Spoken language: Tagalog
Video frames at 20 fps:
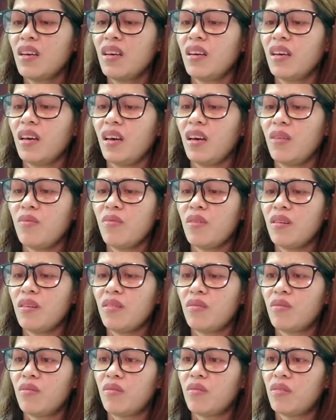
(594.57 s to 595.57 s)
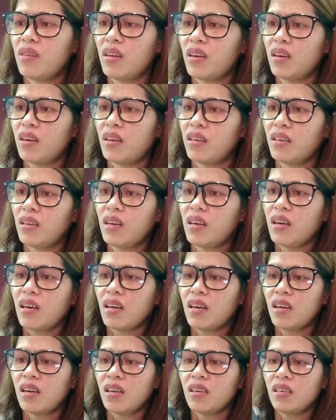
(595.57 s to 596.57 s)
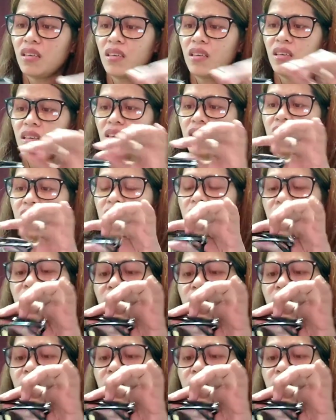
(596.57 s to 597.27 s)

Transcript: Ewan ko lang, ha? Kasi yung